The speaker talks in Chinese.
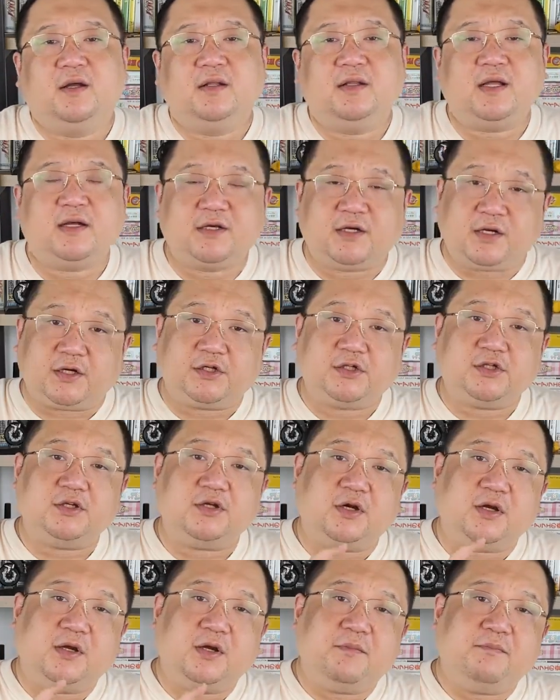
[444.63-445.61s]
那可
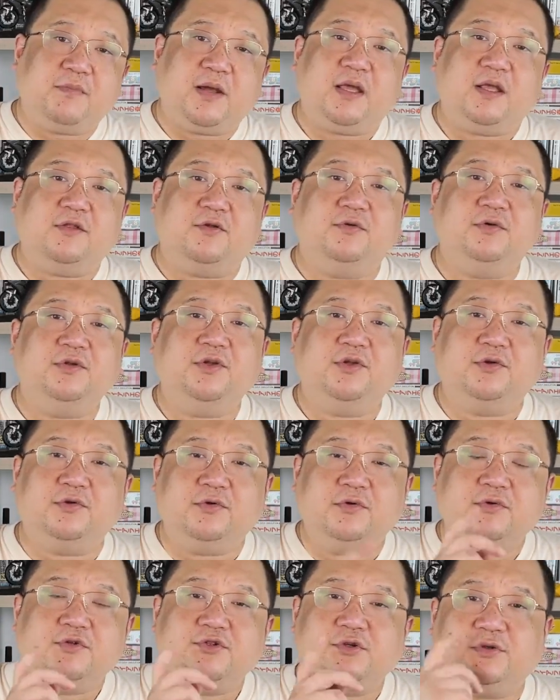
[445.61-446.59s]
是美农
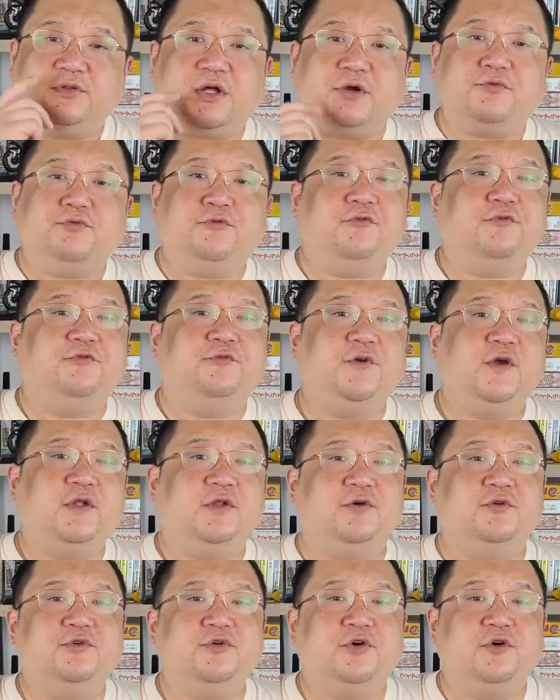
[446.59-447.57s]
牛就等于非
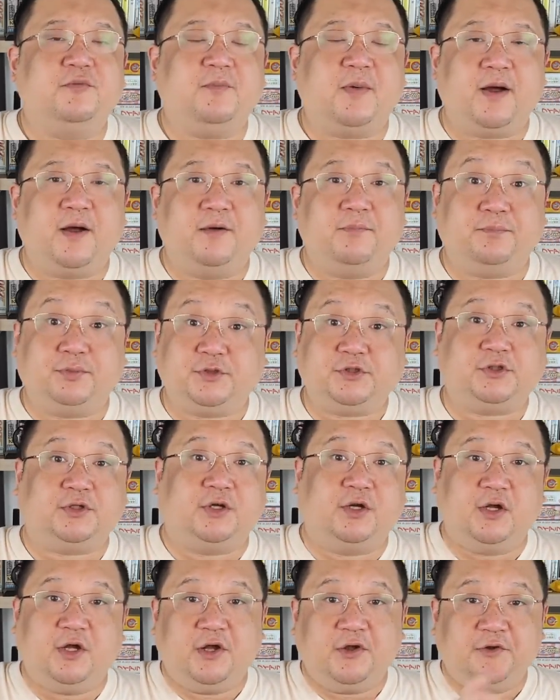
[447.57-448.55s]
头牛吗？不是，
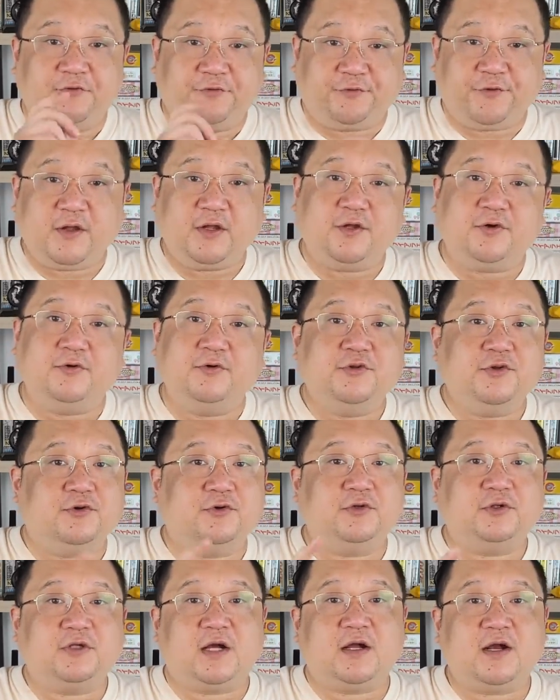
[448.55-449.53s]
非头
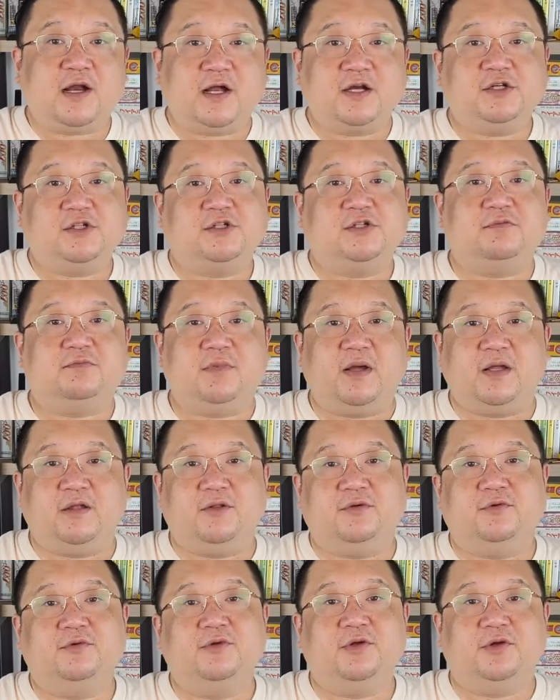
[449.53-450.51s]
牛当然是美
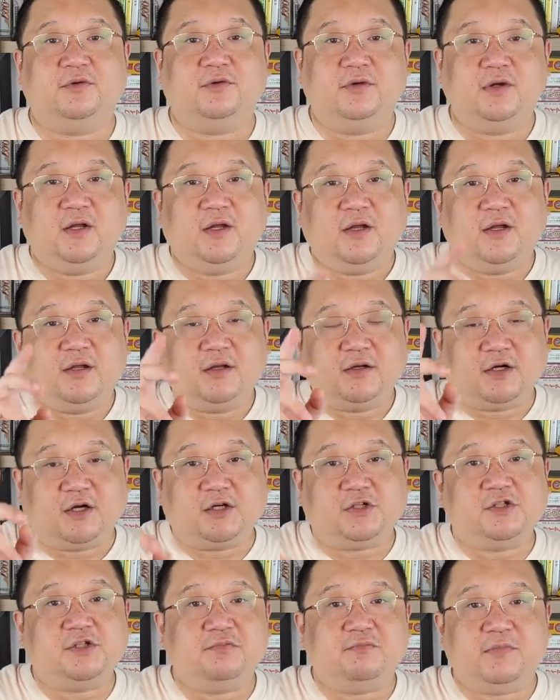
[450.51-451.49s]
农牛，
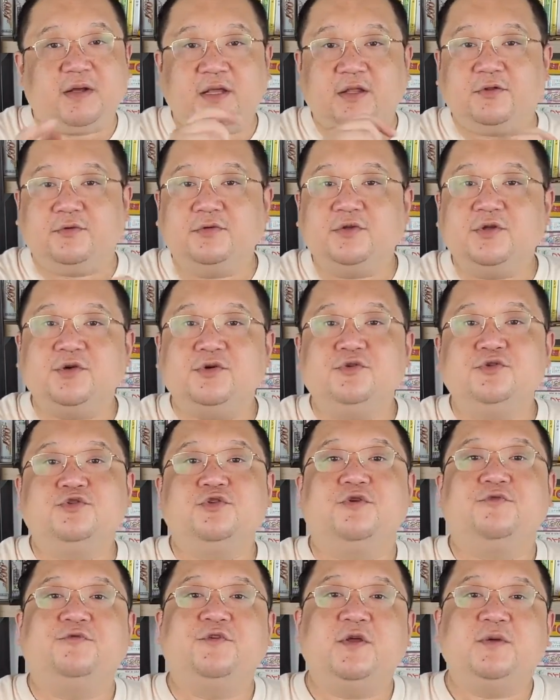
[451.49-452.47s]
可是美农牛
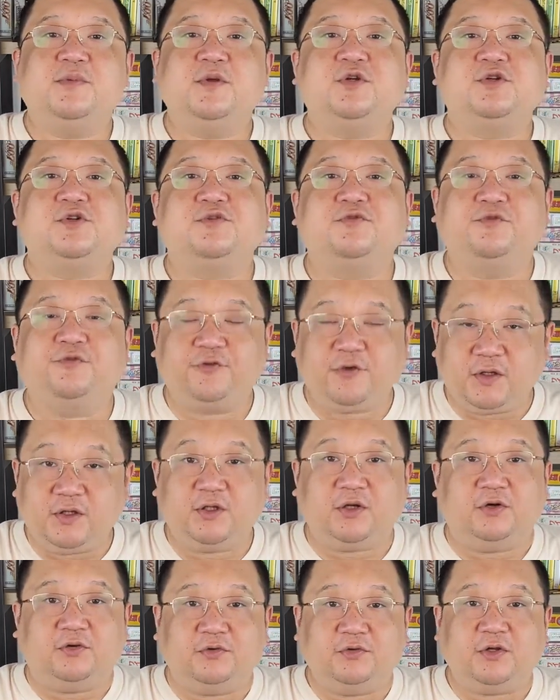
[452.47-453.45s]
却未必是非
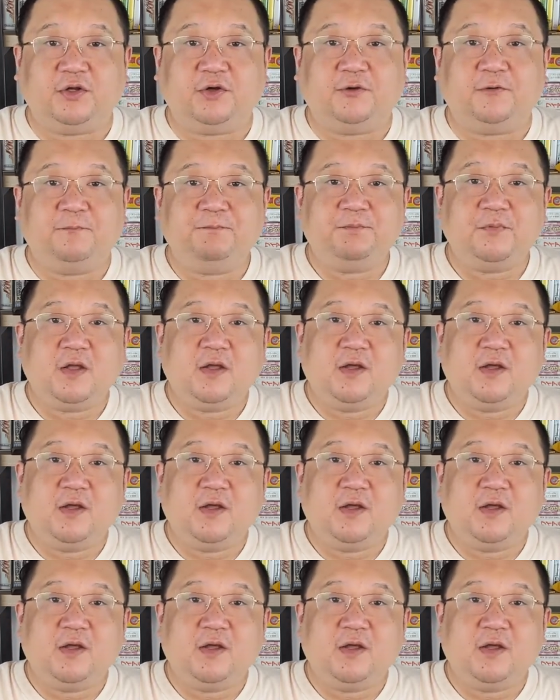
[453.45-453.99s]
头牛。